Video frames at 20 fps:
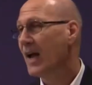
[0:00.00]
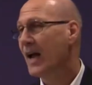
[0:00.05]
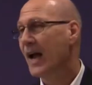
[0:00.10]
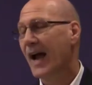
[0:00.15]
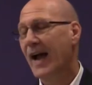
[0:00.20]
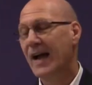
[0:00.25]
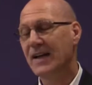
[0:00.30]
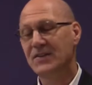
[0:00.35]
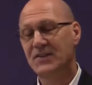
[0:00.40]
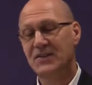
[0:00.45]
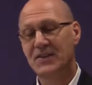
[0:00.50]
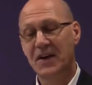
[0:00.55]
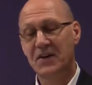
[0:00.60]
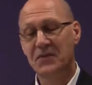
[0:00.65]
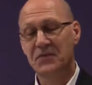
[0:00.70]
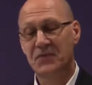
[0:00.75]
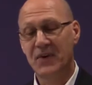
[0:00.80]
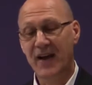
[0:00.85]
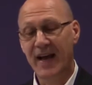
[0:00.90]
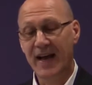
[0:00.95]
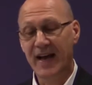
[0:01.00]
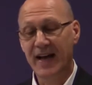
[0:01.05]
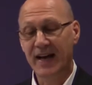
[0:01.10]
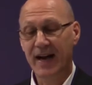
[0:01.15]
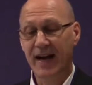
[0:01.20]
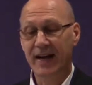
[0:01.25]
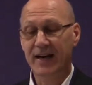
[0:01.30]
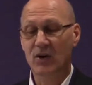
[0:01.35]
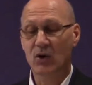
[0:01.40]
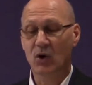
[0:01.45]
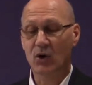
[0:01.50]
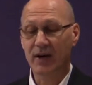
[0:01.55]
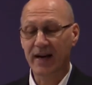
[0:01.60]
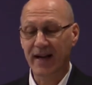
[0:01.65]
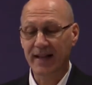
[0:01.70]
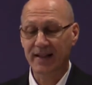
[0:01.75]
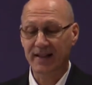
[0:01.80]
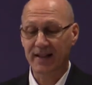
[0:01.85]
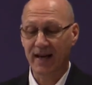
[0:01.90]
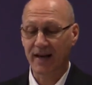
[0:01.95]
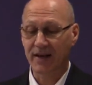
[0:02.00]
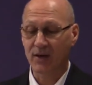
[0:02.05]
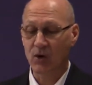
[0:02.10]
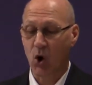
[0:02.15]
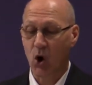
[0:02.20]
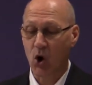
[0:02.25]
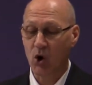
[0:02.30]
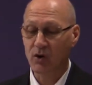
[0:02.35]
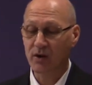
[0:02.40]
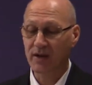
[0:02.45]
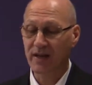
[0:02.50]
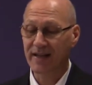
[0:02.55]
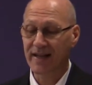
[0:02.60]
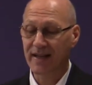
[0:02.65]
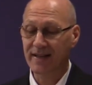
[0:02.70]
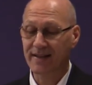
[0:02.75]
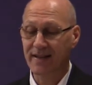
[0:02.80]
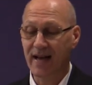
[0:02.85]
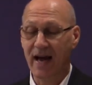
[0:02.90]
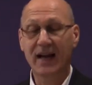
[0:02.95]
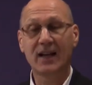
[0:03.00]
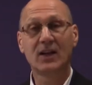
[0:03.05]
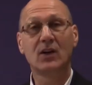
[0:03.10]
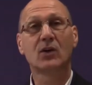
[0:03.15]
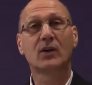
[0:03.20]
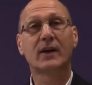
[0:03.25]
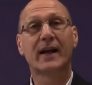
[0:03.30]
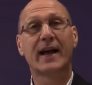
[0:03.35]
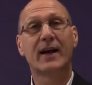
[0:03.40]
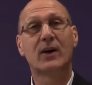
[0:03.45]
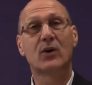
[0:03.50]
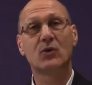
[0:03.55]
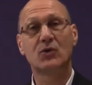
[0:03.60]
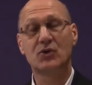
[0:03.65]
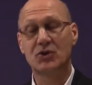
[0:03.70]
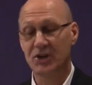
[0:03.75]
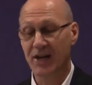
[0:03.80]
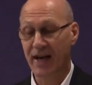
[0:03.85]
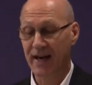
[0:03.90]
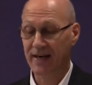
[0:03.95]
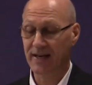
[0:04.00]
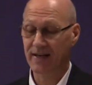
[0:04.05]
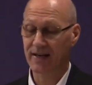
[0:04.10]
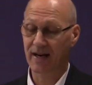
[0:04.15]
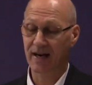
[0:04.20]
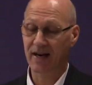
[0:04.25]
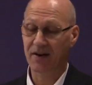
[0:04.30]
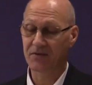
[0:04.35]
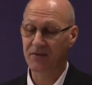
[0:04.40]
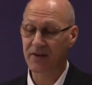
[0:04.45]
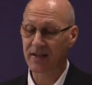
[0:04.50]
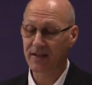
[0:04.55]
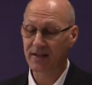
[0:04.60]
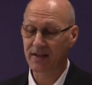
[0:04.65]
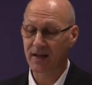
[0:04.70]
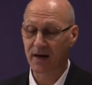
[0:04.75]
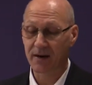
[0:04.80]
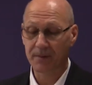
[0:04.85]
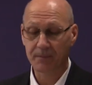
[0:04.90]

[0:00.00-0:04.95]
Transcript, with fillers: Essa è vera e corretta in ogni dettaglio che concerne la vita.